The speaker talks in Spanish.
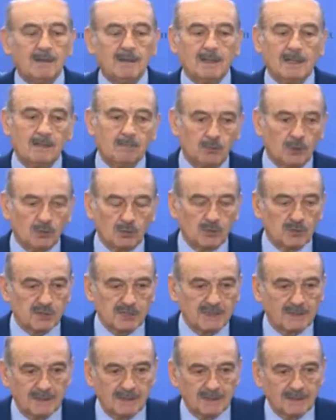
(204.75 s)
el puerto de
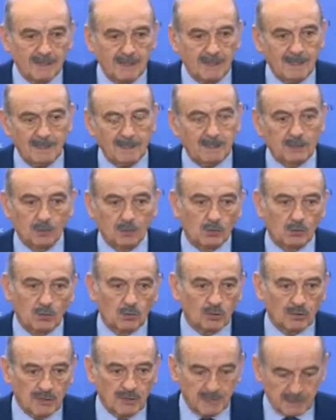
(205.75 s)
Santander y todo
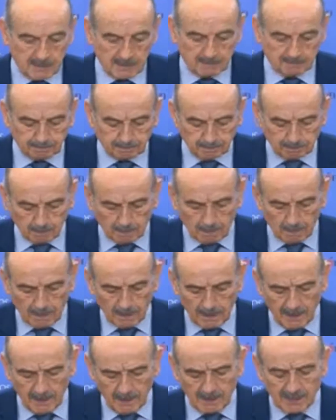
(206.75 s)
lo que es
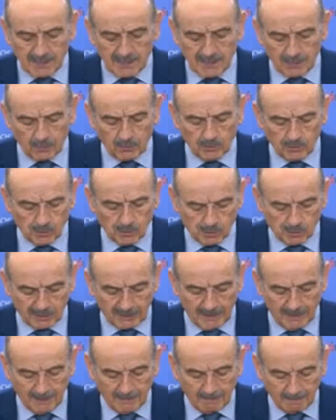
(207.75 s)
el desarrollo
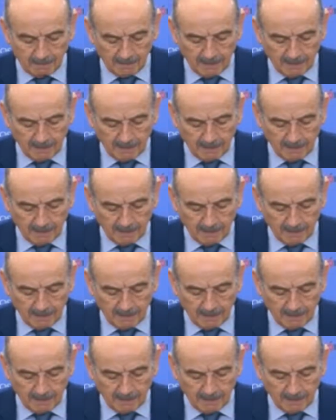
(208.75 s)
industrial.